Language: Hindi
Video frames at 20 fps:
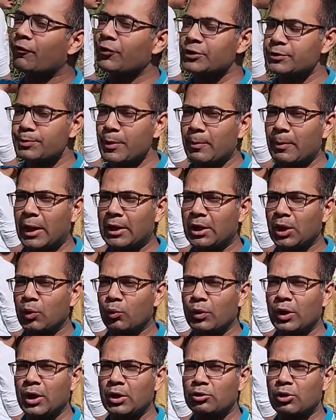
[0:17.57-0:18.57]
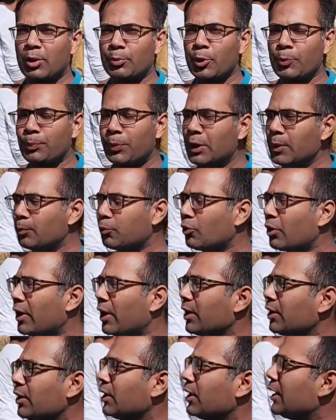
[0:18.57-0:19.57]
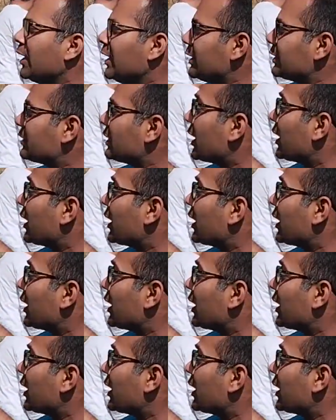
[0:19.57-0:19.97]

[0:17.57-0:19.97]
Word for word: ऑफिस में बैठे हुए हैं तो आपको पिन पॉइंट इस